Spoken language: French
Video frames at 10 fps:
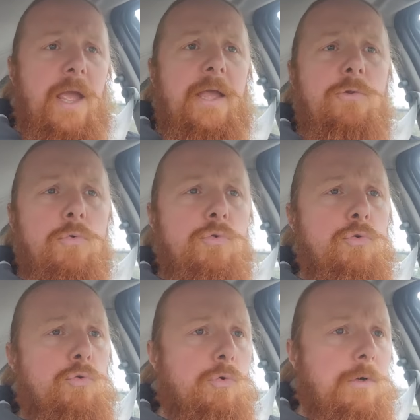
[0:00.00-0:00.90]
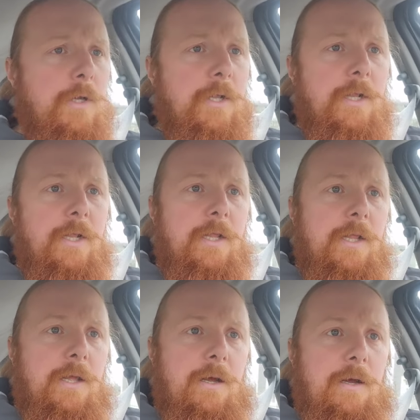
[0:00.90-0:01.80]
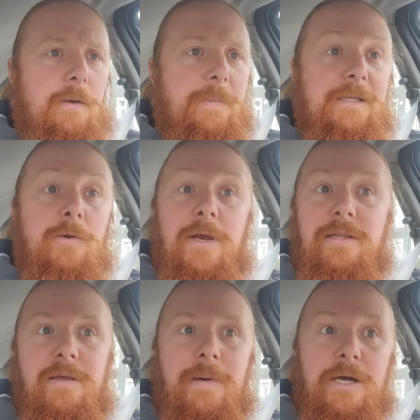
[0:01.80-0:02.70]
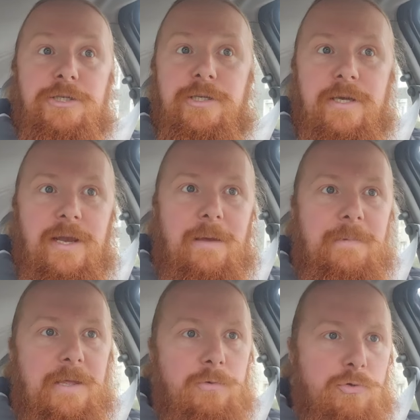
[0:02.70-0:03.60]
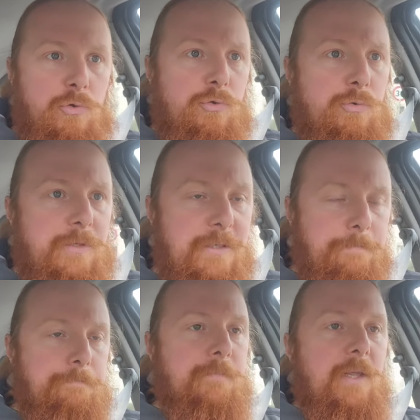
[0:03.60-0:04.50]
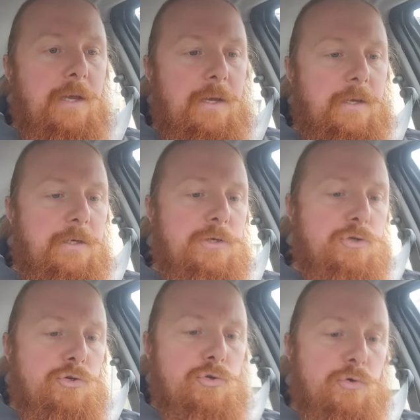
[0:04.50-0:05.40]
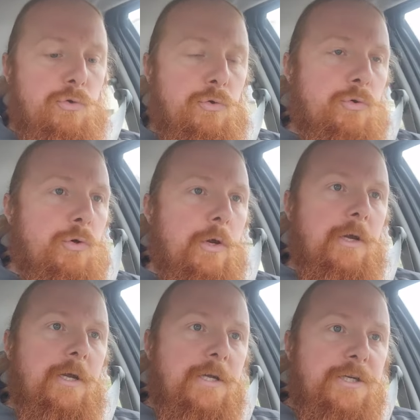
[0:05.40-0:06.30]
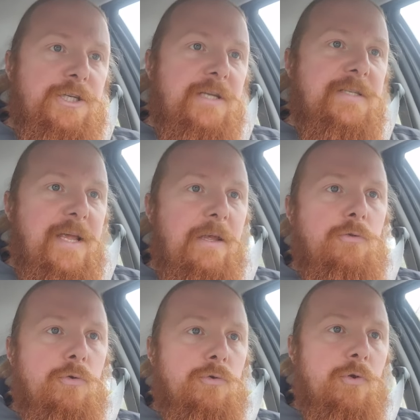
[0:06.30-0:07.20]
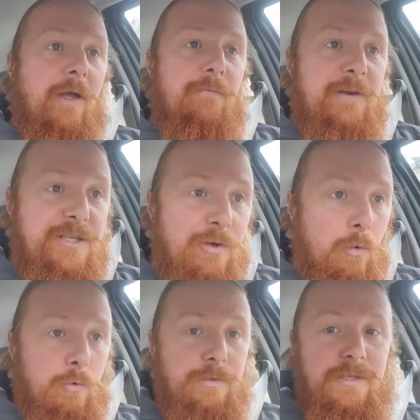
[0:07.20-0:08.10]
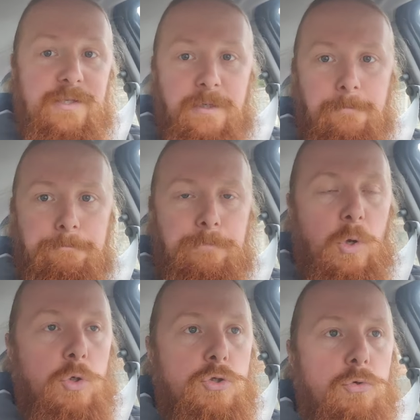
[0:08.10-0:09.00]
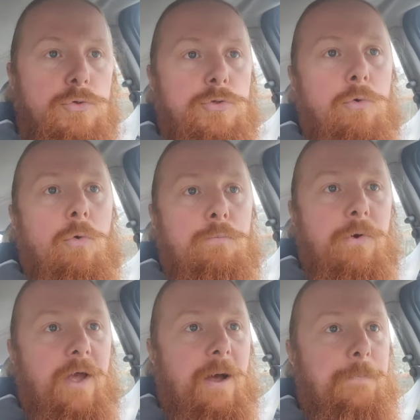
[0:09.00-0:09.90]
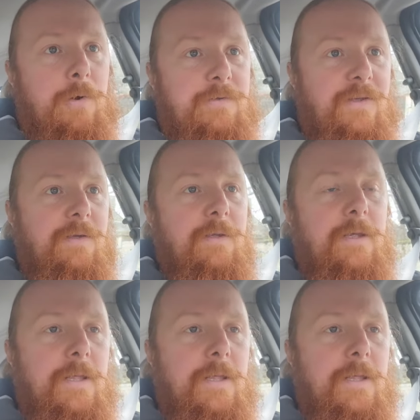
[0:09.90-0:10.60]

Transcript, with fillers: Et donc du coup, bah, dans la démarche qui est la mienne aujourd'hui, je, j'essaye de, réfléchir au quotidien, aux solutions qu'on pourrait apporter